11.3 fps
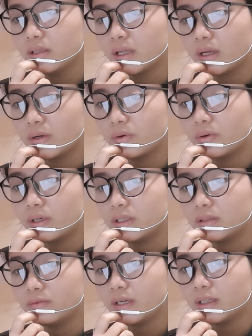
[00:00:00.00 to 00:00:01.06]
tiền đồ
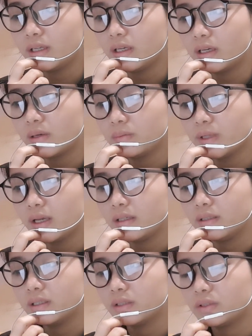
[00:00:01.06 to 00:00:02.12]
lớn vậy thì không thể
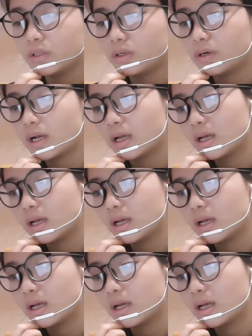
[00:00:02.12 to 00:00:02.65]
nhường cho